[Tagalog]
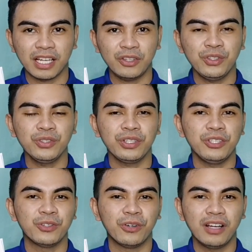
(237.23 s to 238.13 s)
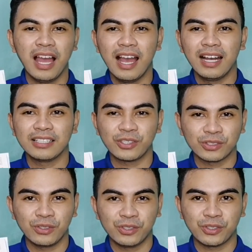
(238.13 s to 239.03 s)
at yun yung iyong
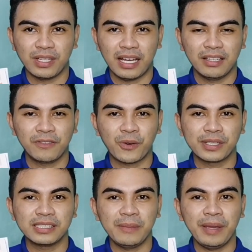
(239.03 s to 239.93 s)
sosolusyonan. Of course,